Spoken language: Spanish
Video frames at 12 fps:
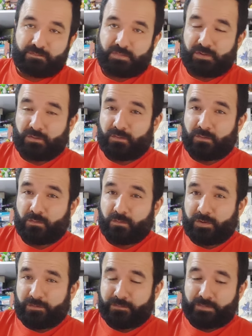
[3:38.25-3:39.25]
Pero
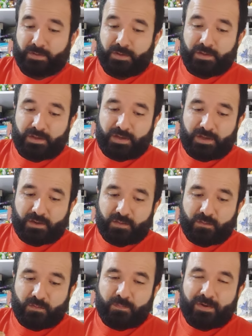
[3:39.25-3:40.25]
bueno, ahí
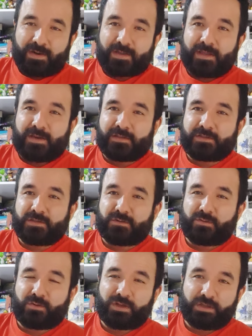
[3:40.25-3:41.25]
como para que le echen
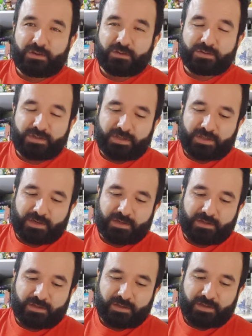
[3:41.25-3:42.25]
un ojito si
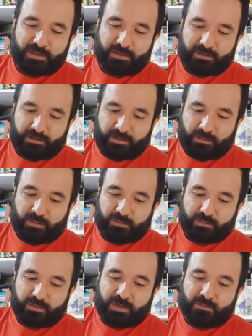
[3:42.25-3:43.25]
quieren eh, de
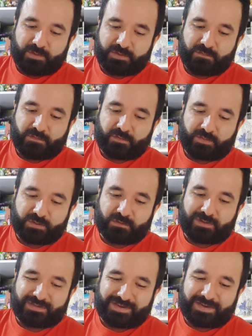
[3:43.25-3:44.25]
pronto tener más
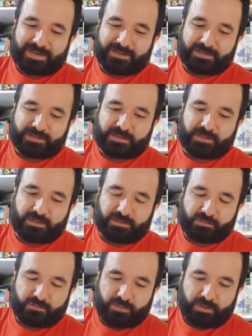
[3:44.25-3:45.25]
información acerca de esas
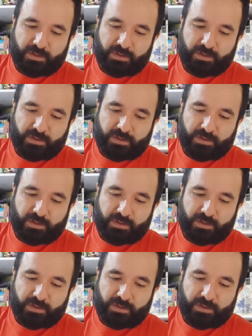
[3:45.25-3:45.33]
Kitetsu.